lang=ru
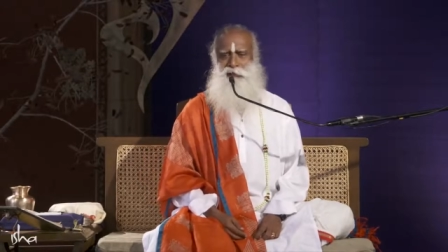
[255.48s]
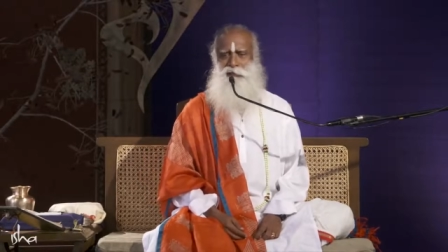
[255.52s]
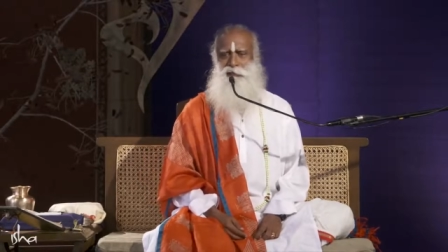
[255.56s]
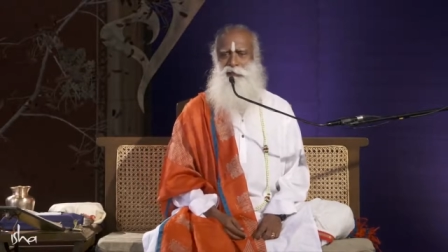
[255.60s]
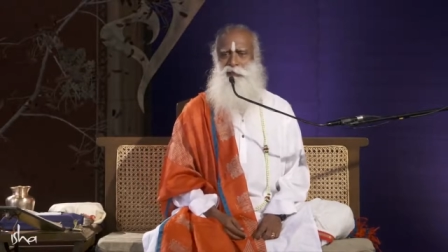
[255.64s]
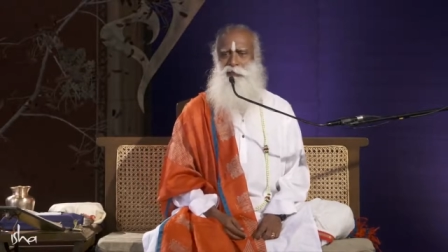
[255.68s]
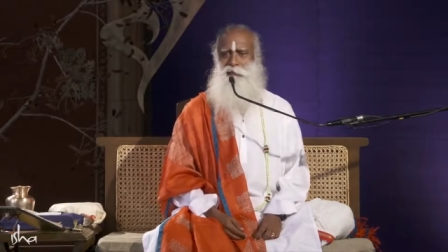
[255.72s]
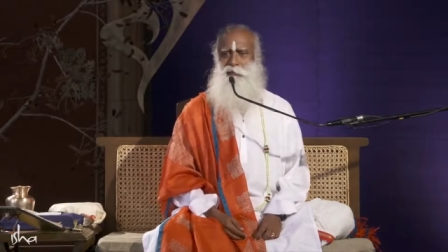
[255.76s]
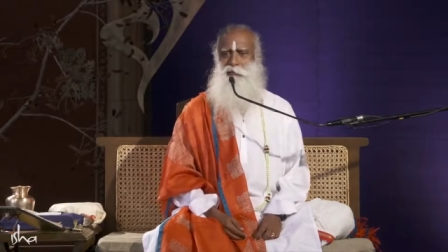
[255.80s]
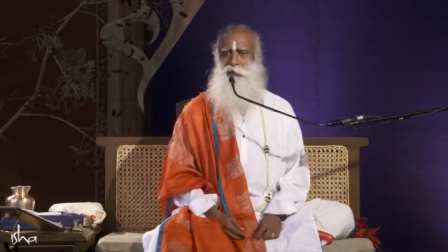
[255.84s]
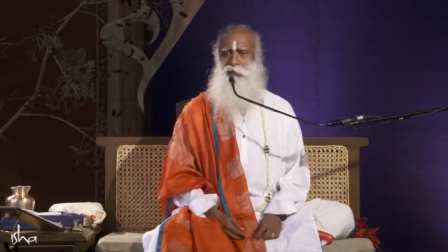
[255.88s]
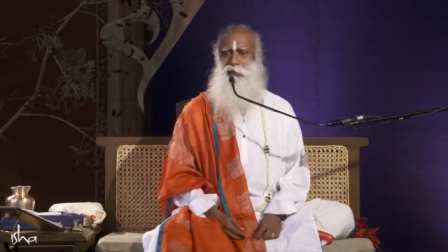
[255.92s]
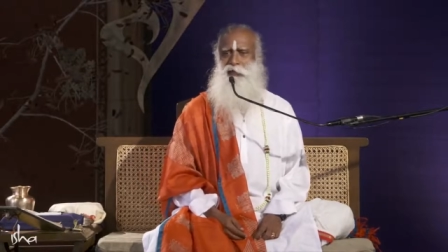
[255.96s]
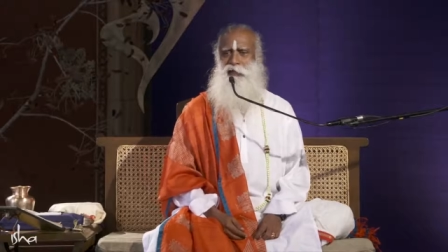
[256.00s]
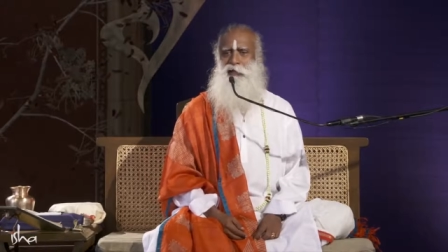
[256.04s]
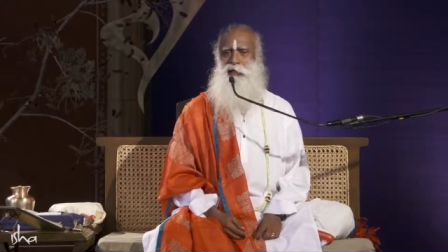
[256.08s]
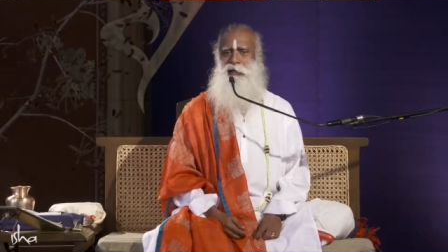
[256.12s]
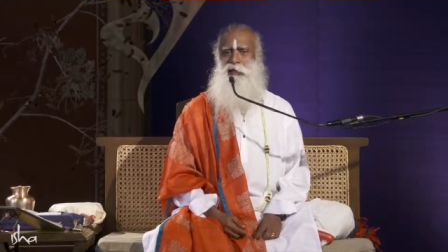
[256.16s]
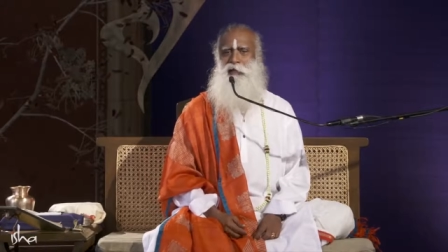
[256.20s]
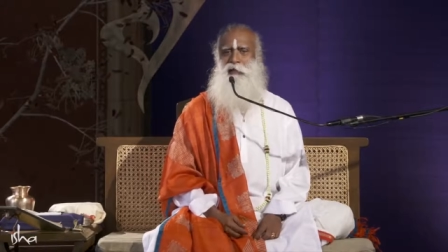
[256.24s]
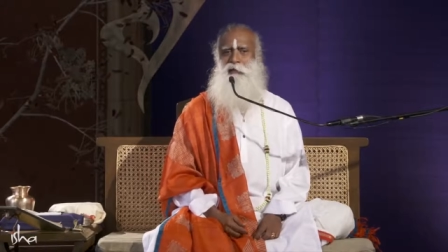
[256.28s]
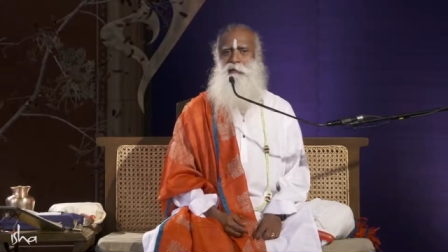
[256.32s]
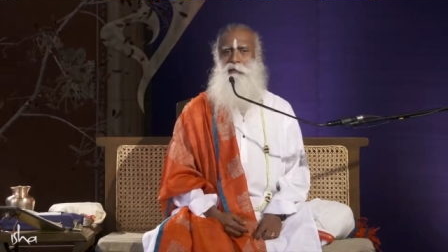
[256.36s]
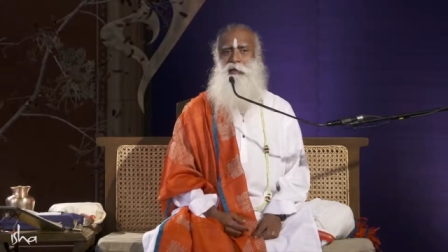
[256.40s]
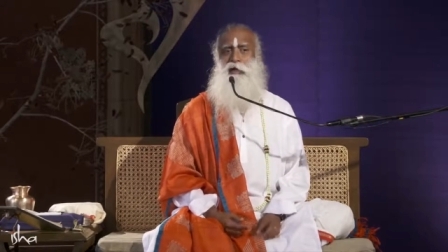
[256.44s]
Тогда
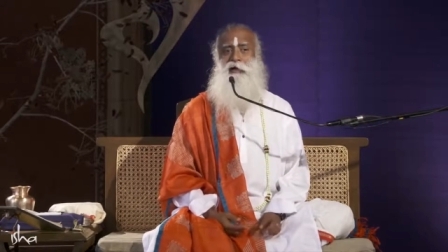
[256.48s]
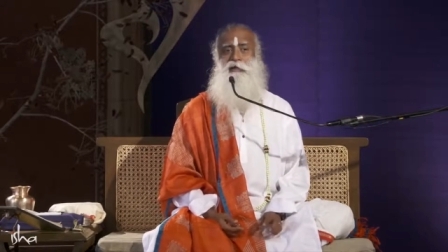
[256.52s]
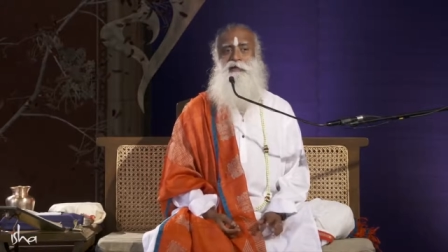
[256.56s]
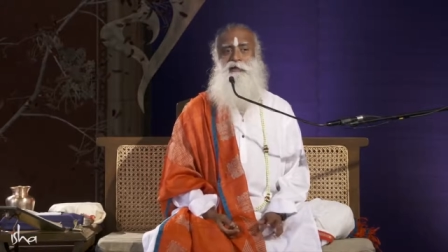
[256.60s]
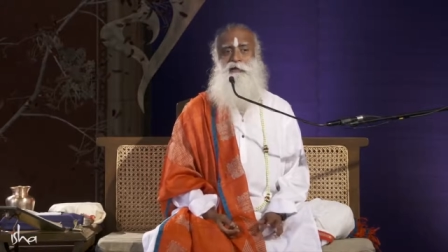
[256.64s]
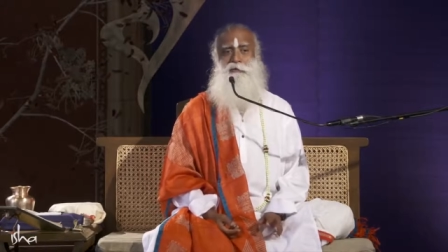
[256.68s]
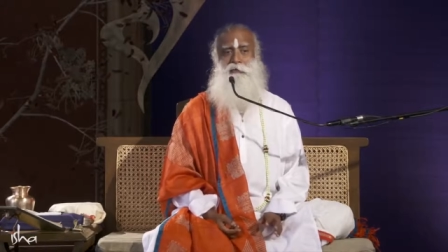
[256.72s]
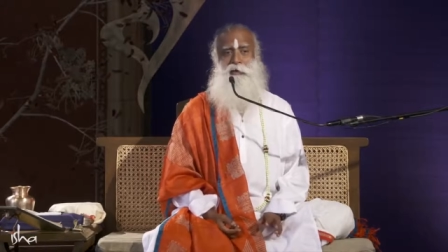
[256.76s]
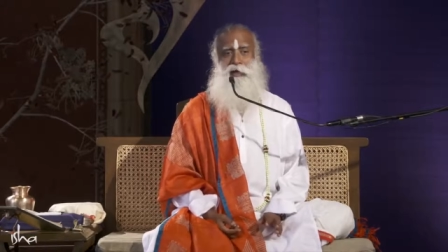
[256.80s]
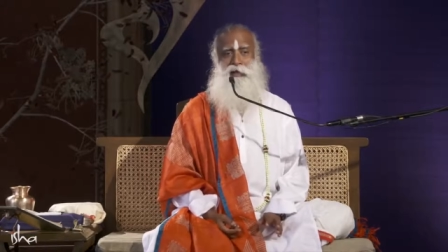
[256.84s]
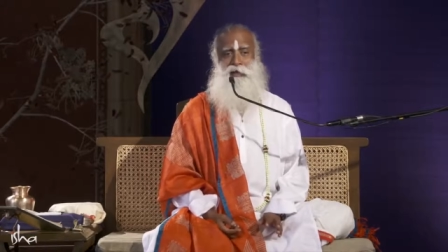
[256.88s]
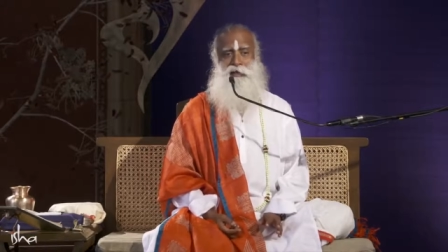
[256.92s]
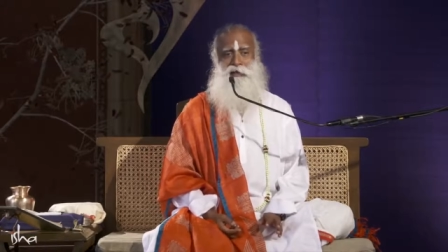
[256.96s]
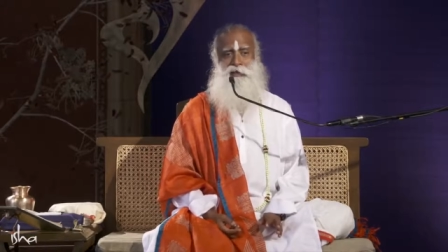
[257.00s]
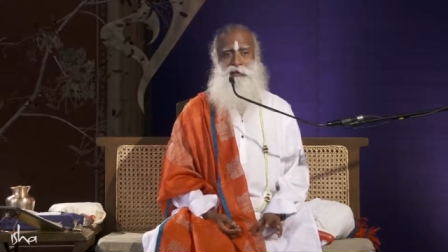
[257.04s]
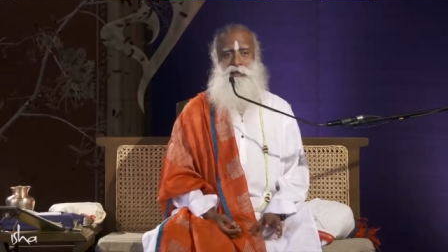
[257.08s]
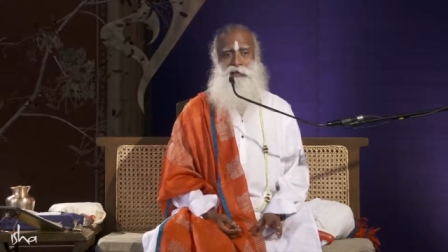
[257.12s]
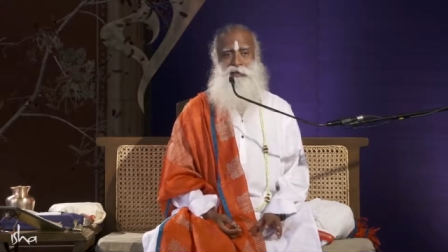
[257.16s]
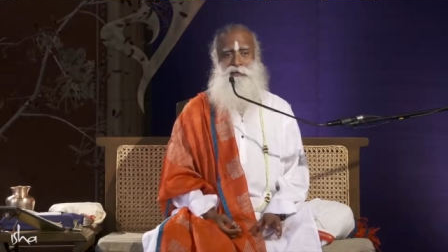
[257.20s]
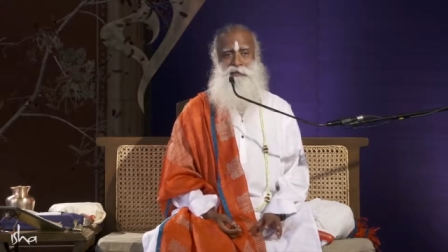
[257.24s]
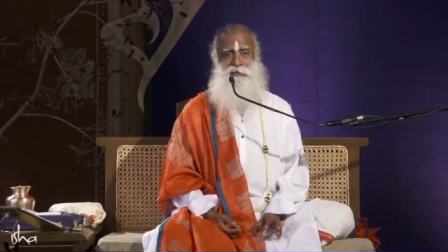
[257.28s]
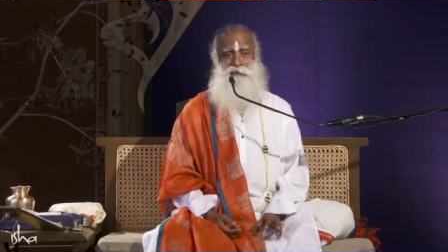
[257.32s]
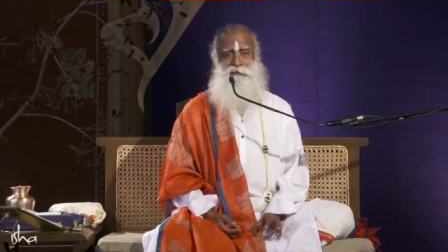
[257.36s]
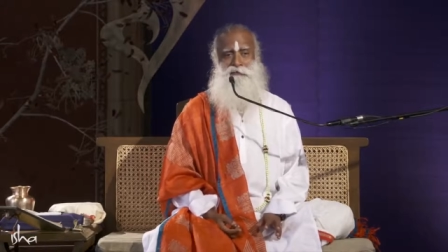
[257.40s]
на следующее утро ваше